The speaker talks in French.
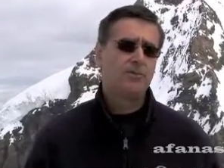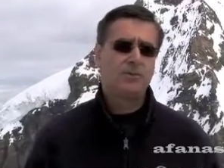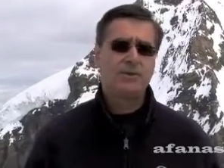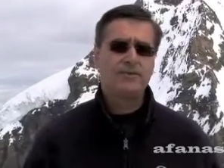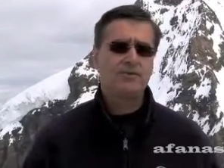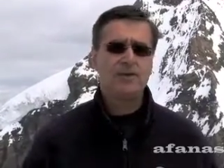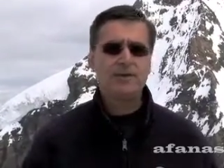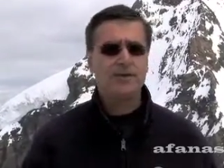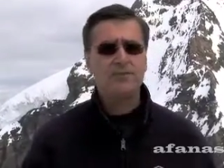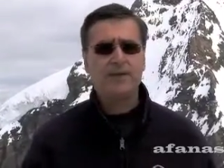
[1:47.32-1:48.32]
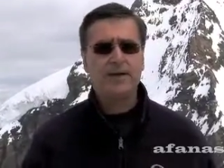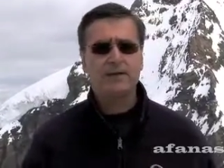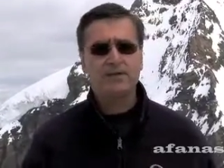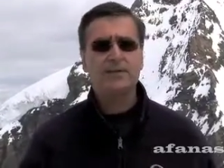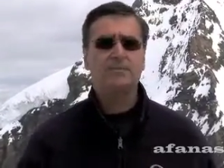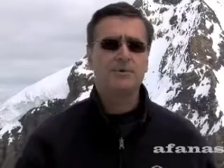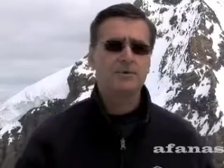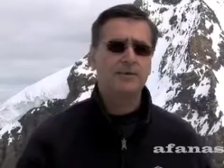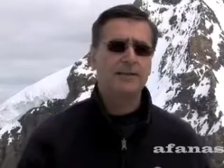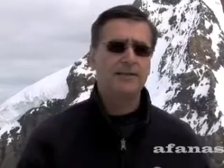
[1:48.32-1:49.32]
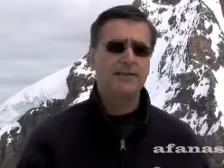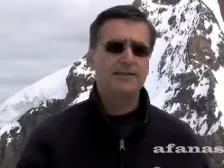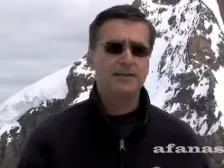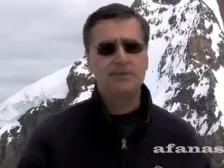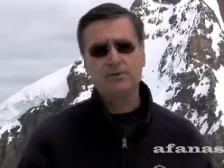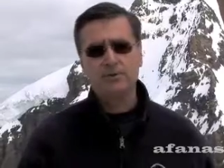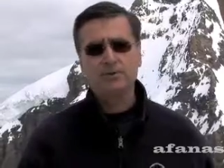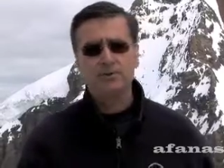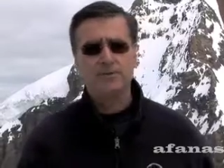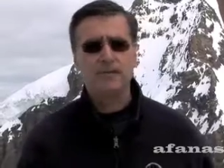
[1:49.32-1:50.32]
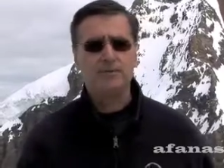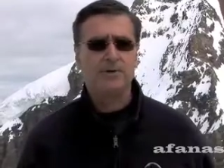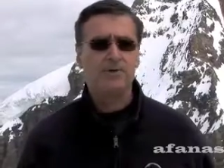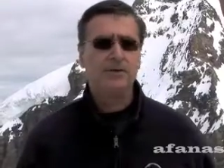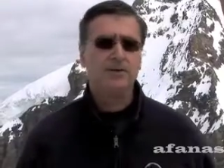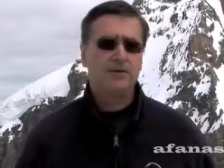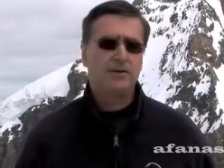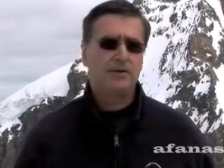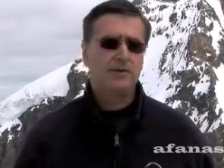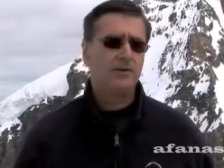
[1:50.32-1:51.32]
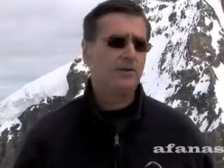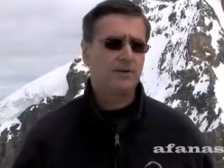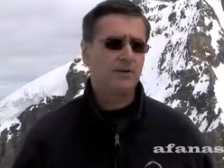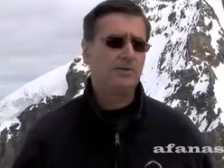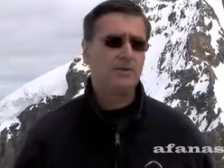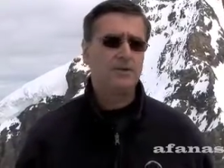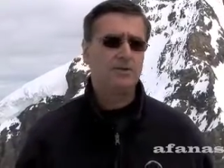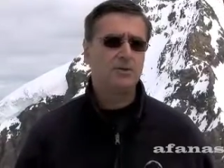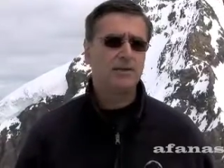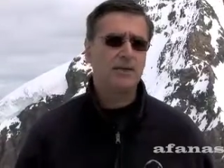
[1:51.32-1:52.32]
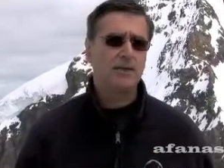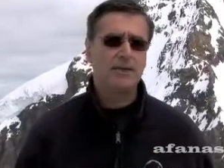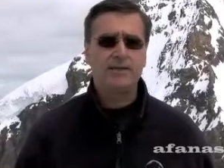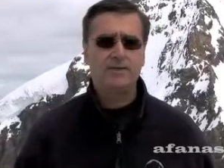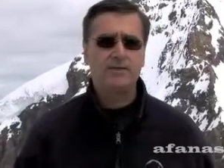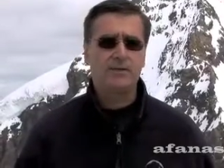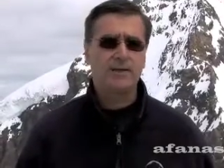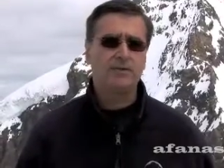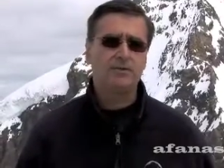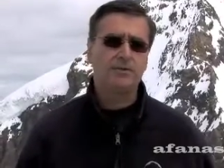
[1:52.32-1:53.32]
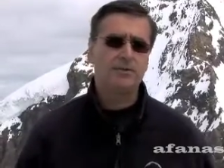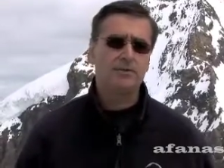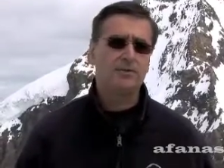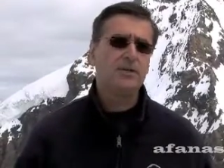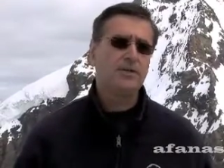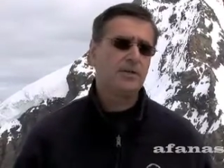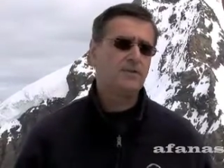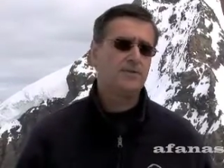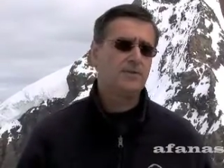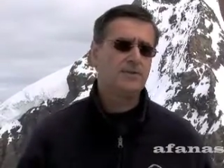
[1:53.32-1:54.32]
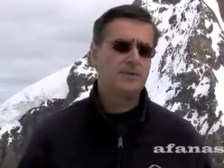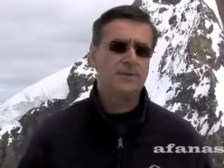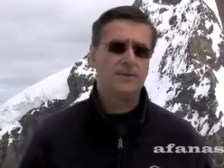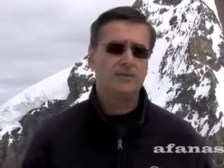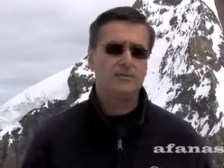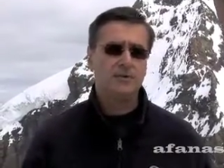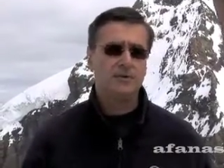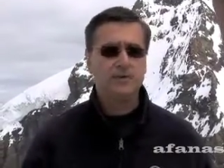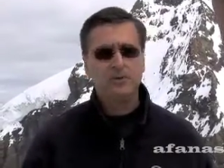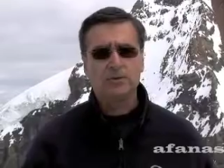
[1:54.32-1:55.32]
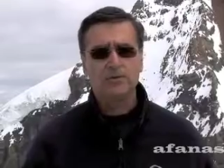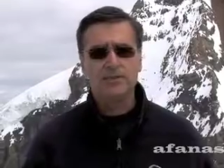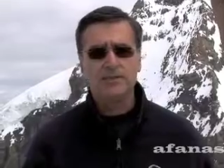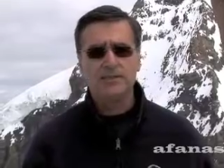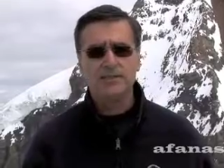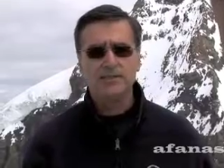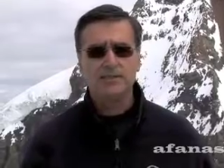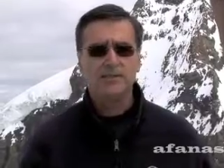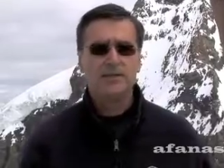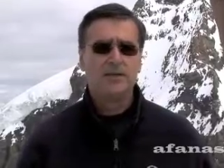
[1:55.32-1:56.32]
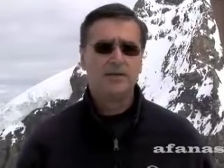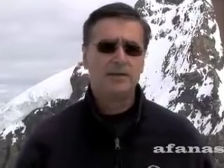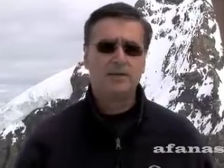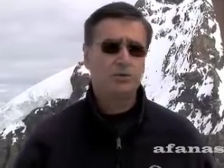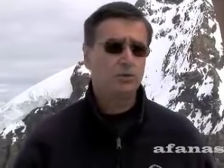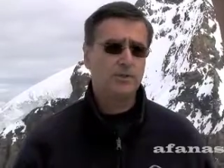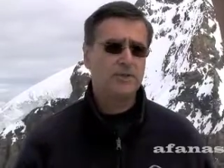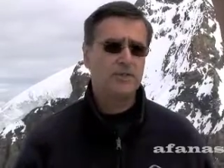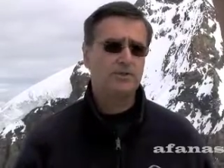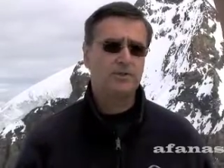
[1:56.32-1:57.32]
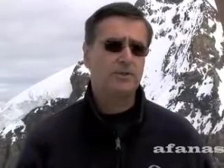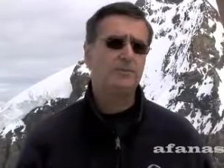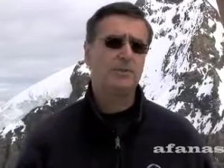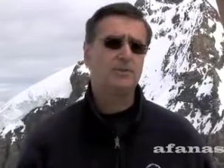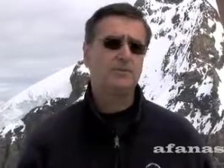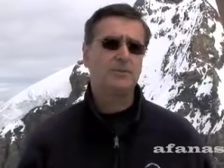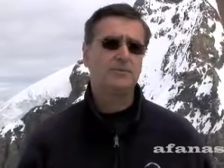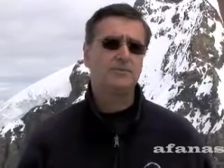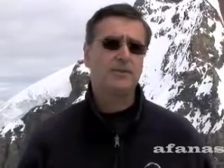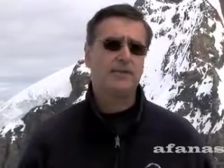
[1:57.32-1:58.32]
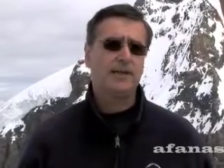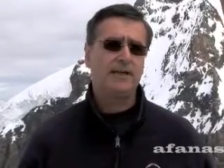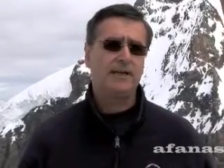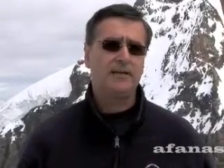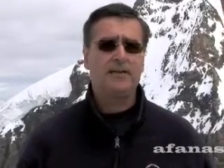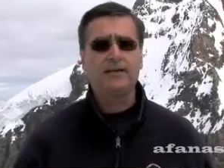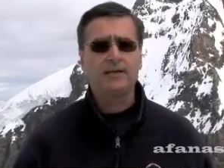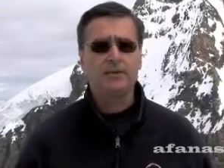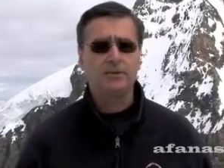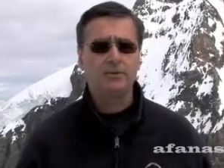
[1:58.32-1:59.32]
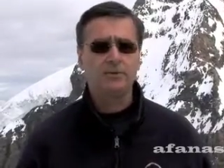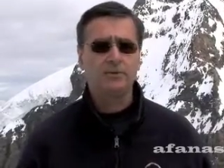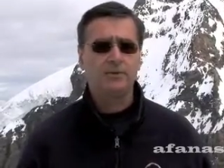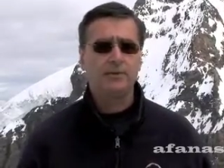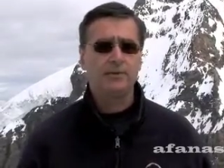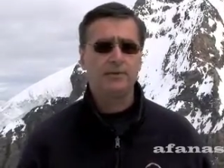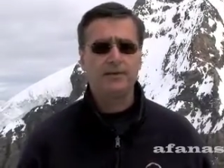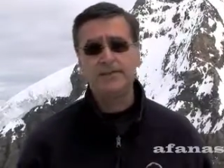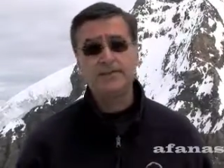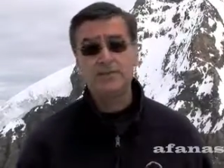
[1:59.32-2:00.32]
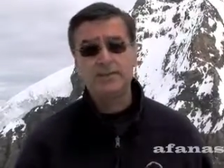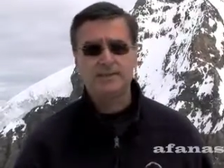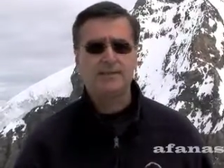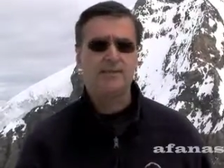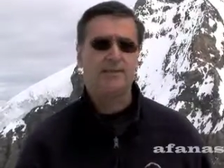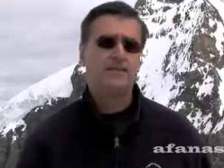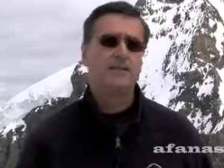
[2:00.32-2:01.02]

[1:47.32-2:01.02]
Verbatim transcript: pourrait avoir un impact notamment sur les glaciers, mais d'autres éléments euh, de l'environnement naturel et économique, donc euh, écosystèmes, euh, hydrologie, euh, tourisme, notamment le tourisme hivernal, l'agriculture, l'énergie, etc.